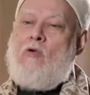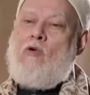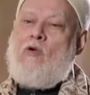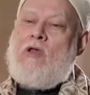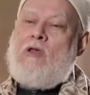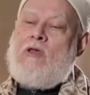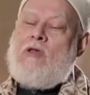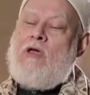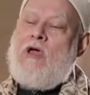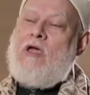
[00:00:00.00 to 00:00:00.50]

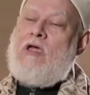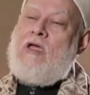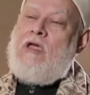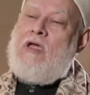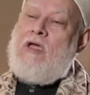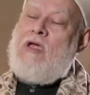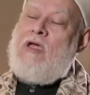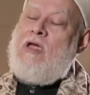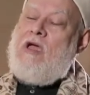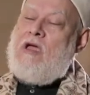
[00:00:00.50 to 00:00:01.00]
والله
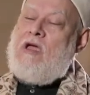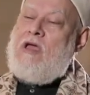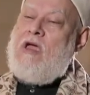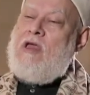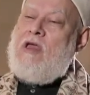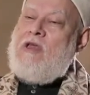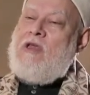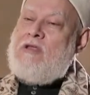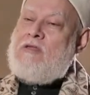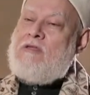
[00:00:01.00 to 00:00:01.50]
هي
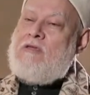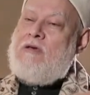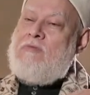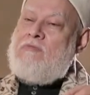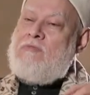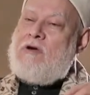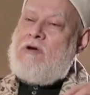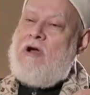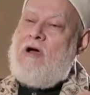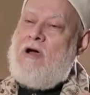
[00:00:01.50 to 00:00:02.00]
كانت
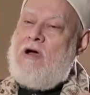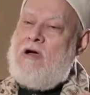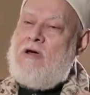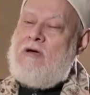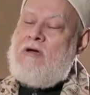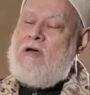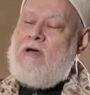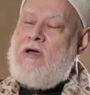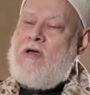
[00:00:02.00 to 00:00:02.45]
امرأة